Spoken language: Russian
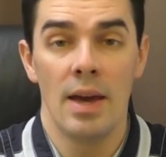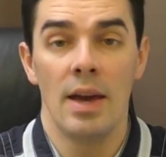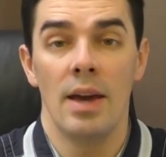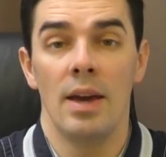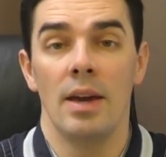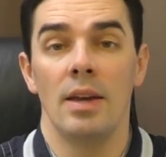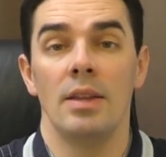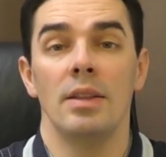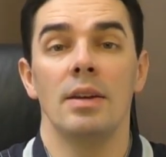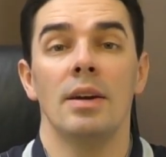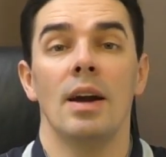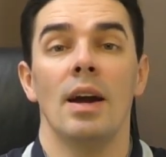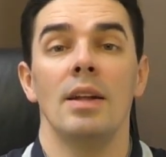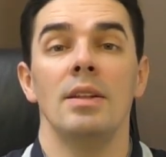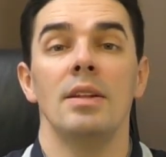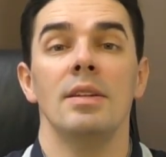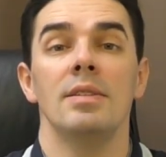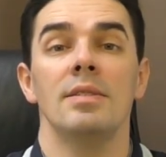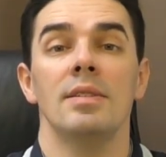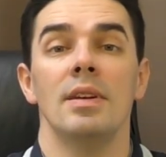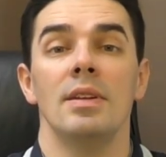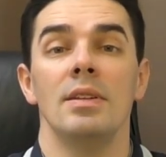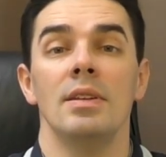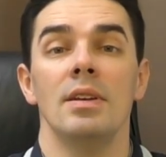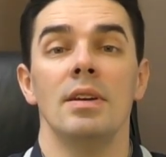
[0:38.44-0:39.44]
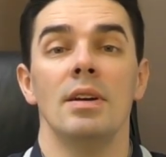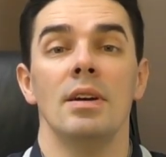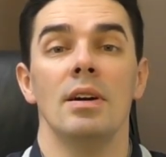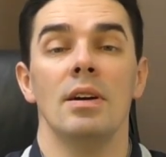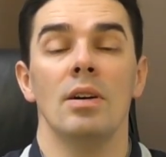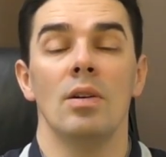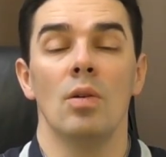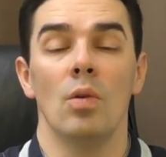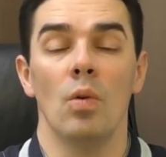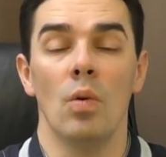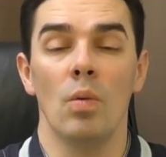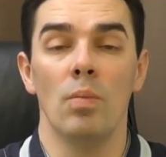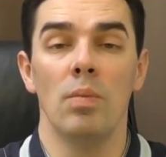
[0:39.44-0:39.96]
И, наконец, они
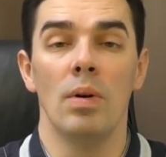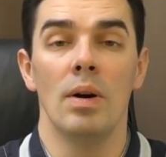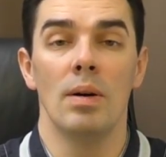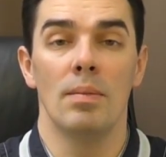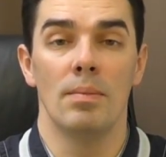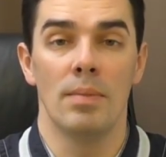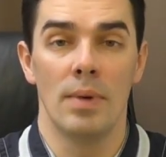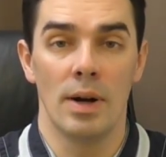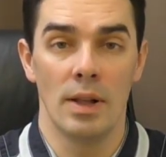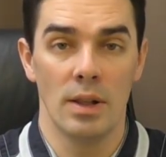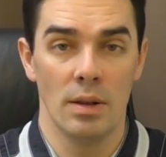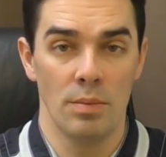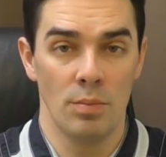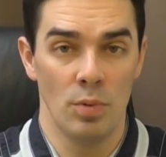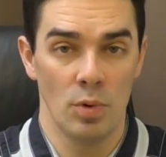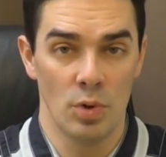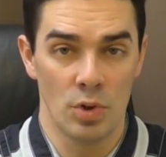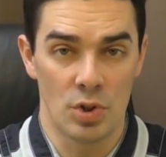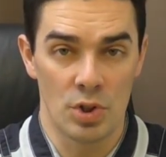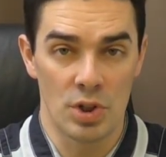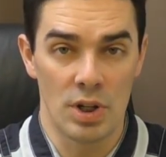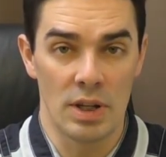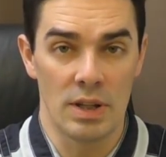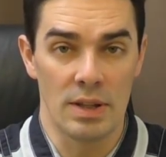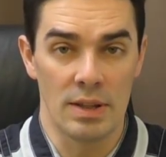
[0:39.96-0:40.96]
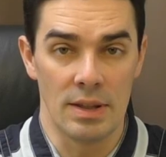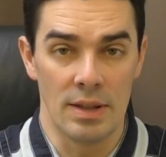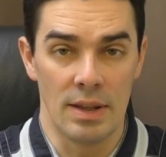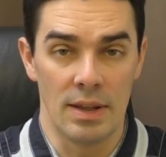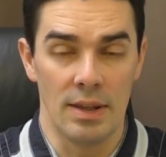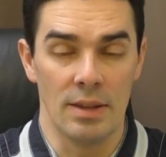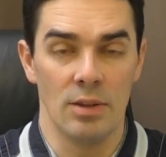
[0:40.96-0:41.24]
оба малобюджетные,